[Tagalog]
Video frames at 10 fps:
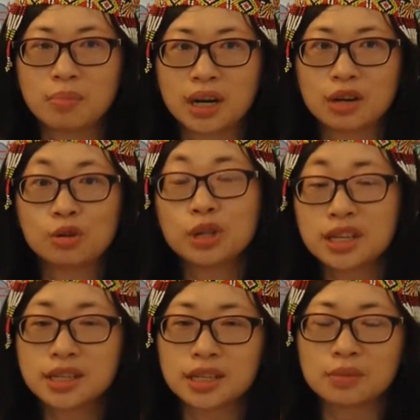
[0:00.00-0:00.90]
Parang
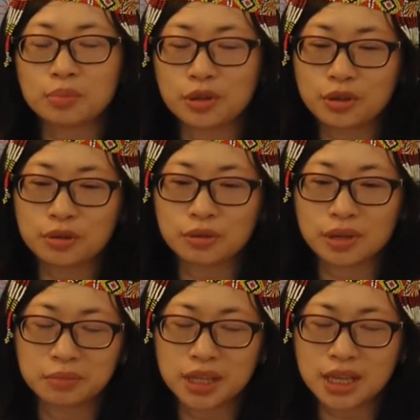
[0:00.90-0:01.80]
holistic po
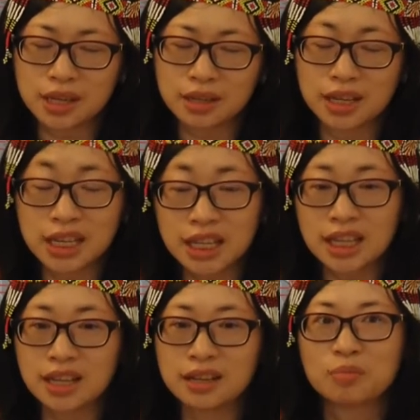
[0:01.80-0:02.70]
yung naging
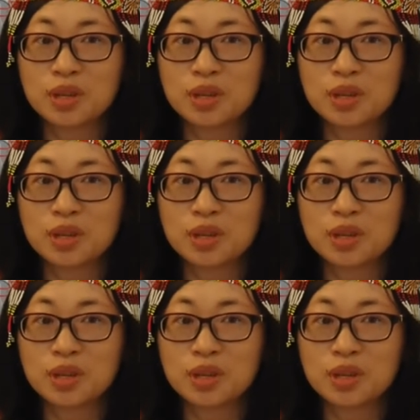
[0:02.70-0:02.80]
healing.